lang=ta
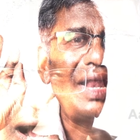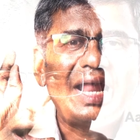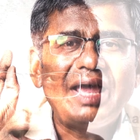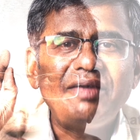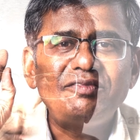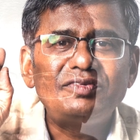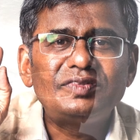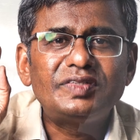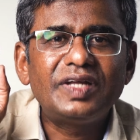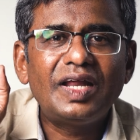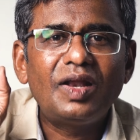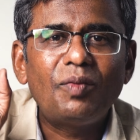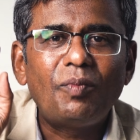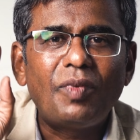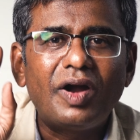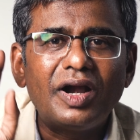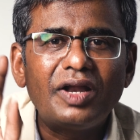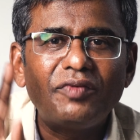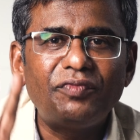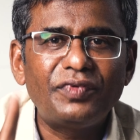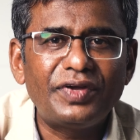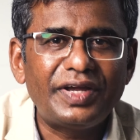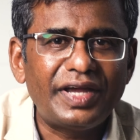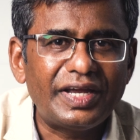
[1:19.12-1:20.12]
லைஃப் ஸ்டைல்
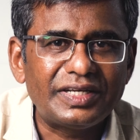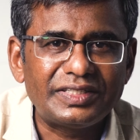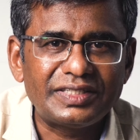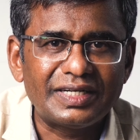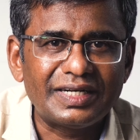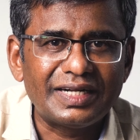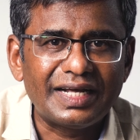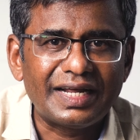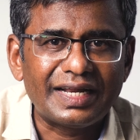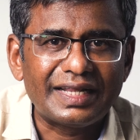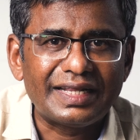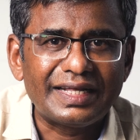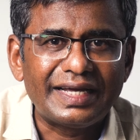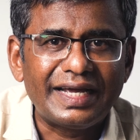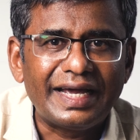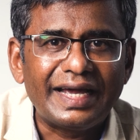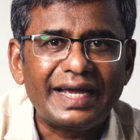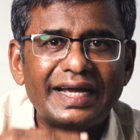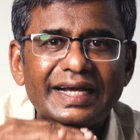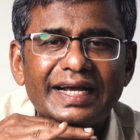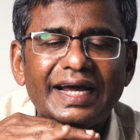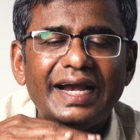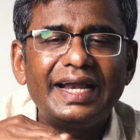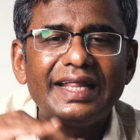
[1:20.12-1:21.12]

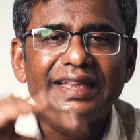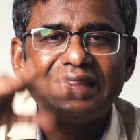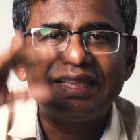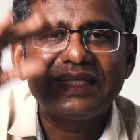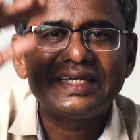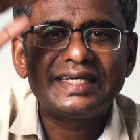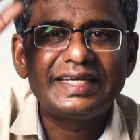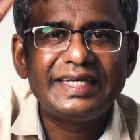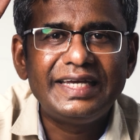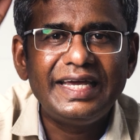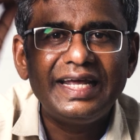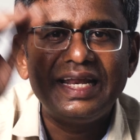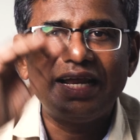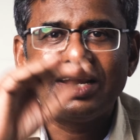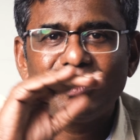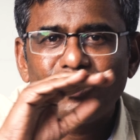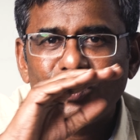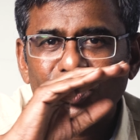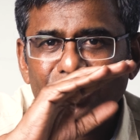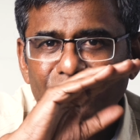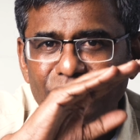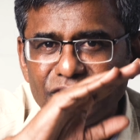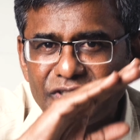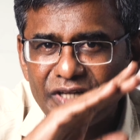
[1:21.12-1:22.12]
மாடிஃபிகேஷனுங்கிறதுங்க கழுத்து கீழே
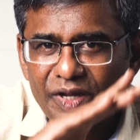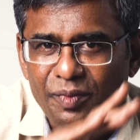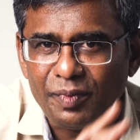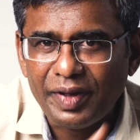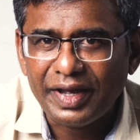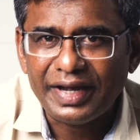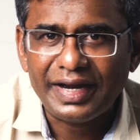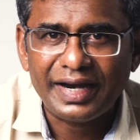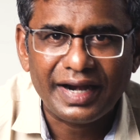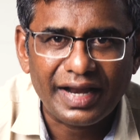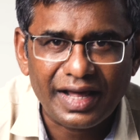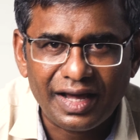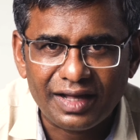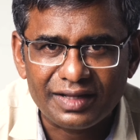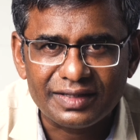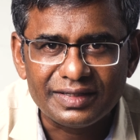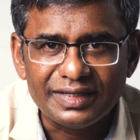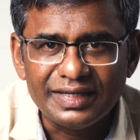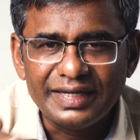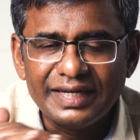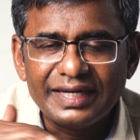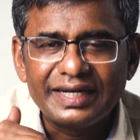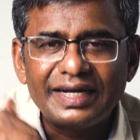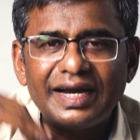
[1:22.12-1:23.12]
இருக்கக்கூடிய விஷயமே
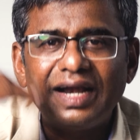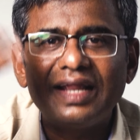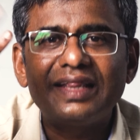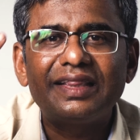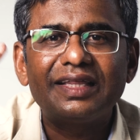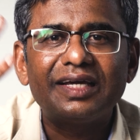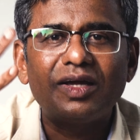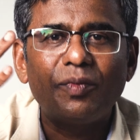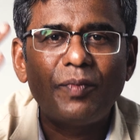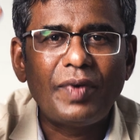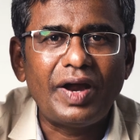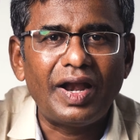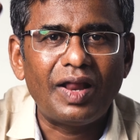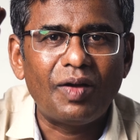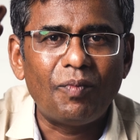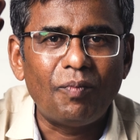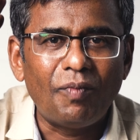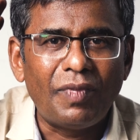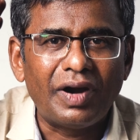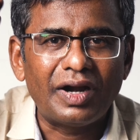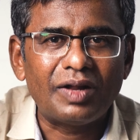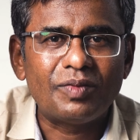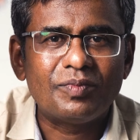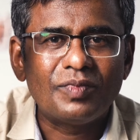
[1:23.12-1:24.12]
கிடையாது கழுத்துக்கு மேலே
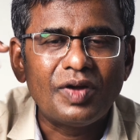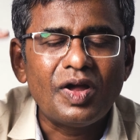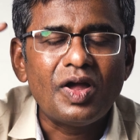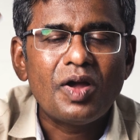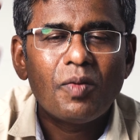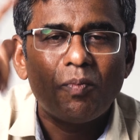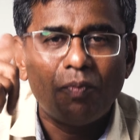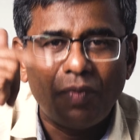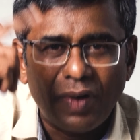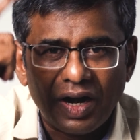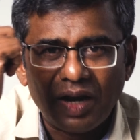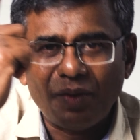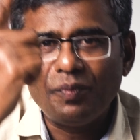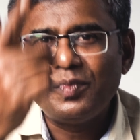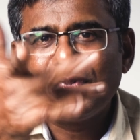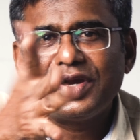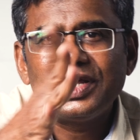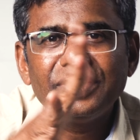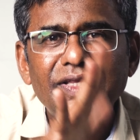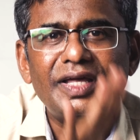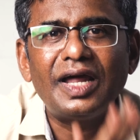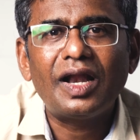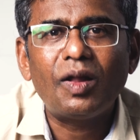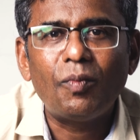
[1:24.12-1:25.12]
மனம் மனம்
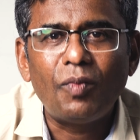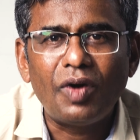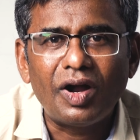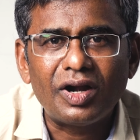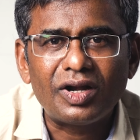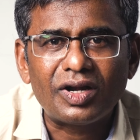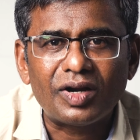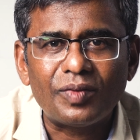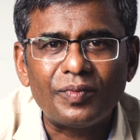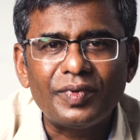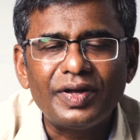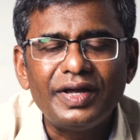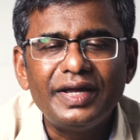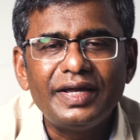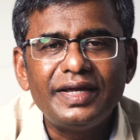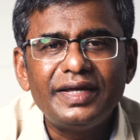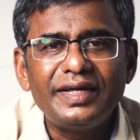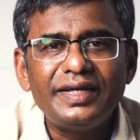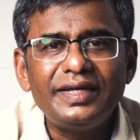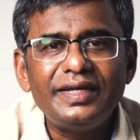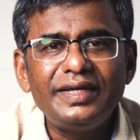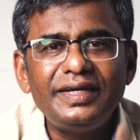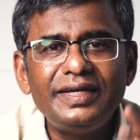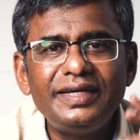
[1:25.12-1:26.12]
ரீதியான மாற்றம்
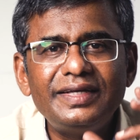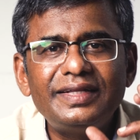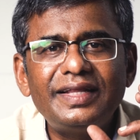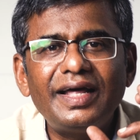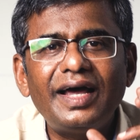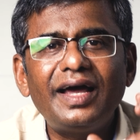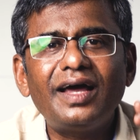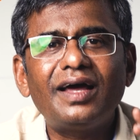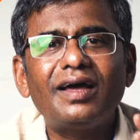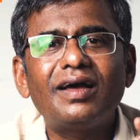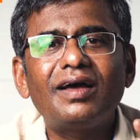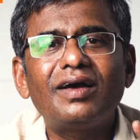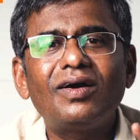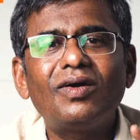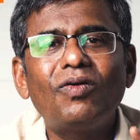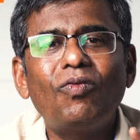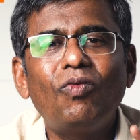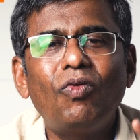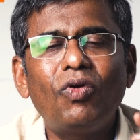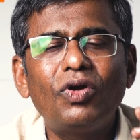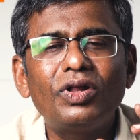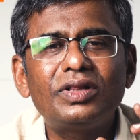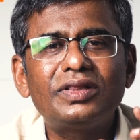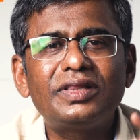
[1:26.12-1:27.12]
இதை
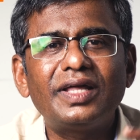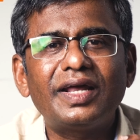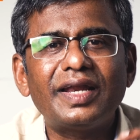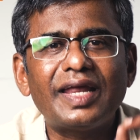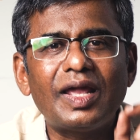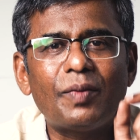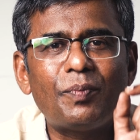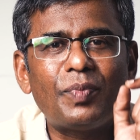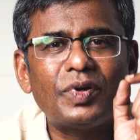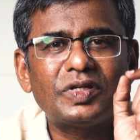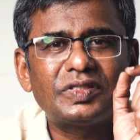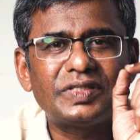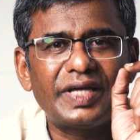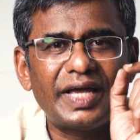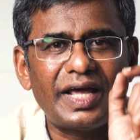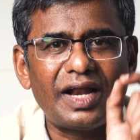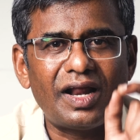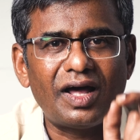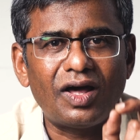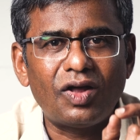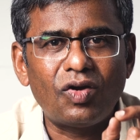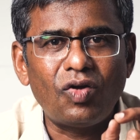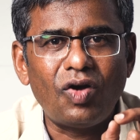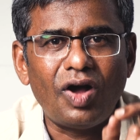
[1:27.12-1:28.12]
ஒருத்தர் எப்போ
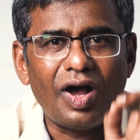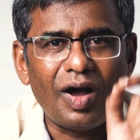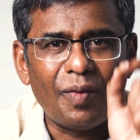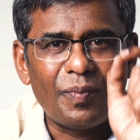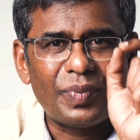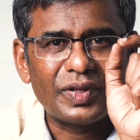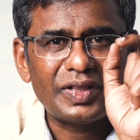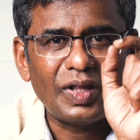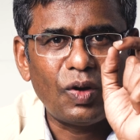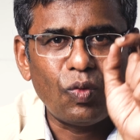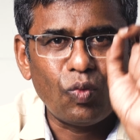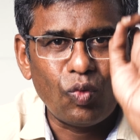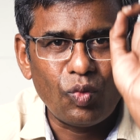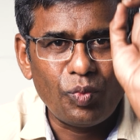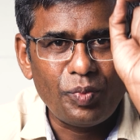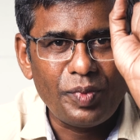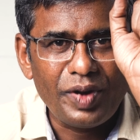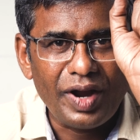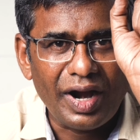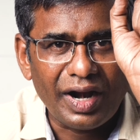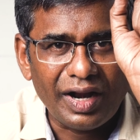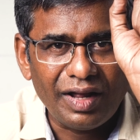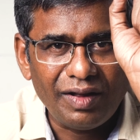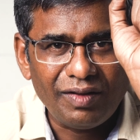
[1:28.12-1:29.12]
செய்கிறாரோ அப்போ தான்
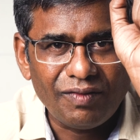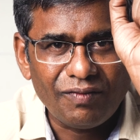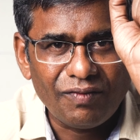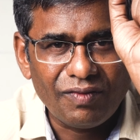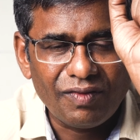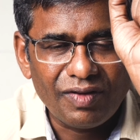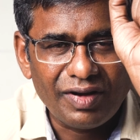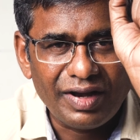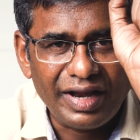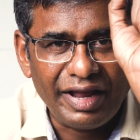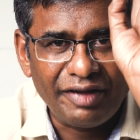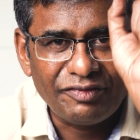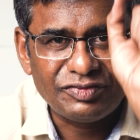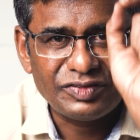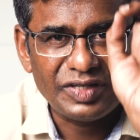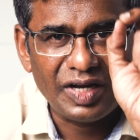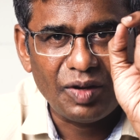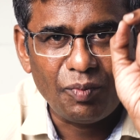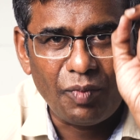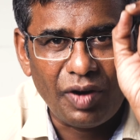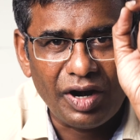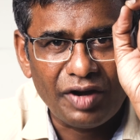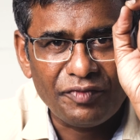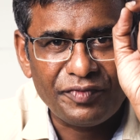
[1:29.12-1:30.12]
உண்மையான லைஃப்
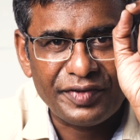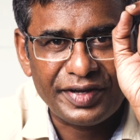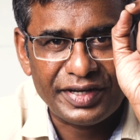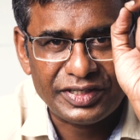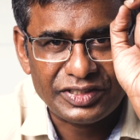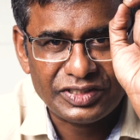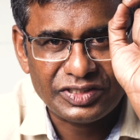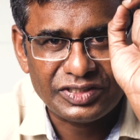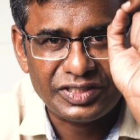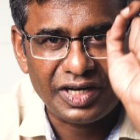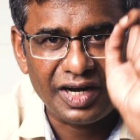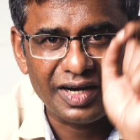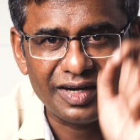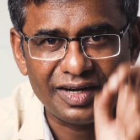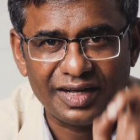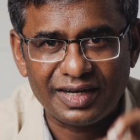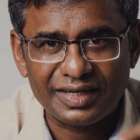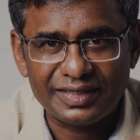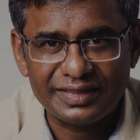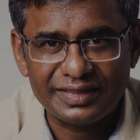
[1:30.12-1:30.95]
ஸ்டைல் மாடிஃபிகேஷன் ஸ்டார்ட்